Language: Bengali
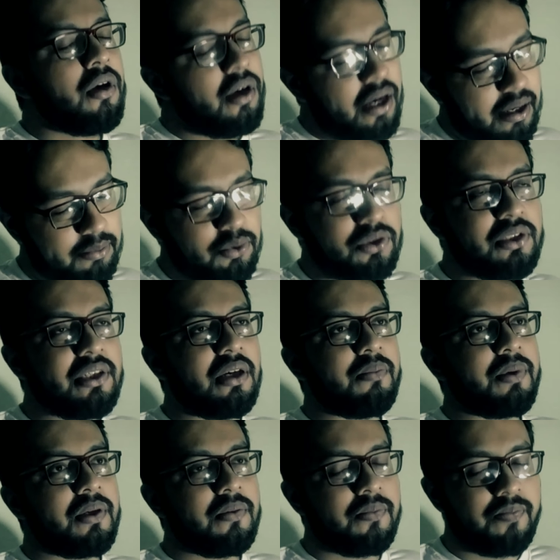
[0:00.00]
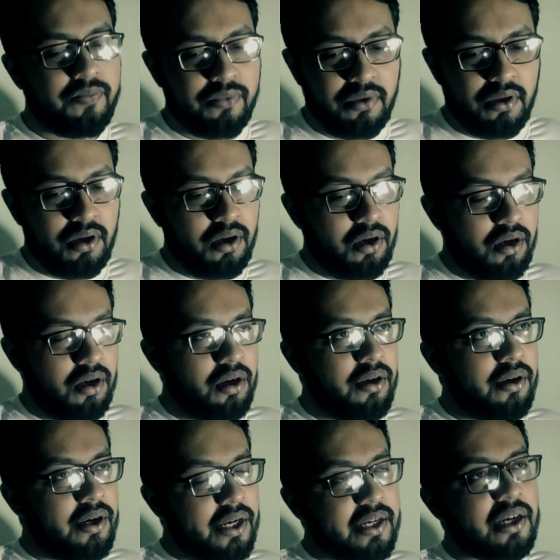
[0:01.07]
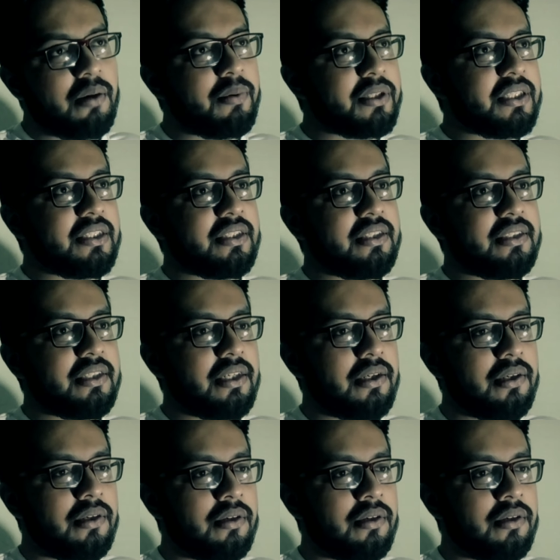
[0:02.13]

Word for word: হ্যাঁ বুঝছি আমি এটাই আমার শেষ ইচ্ছা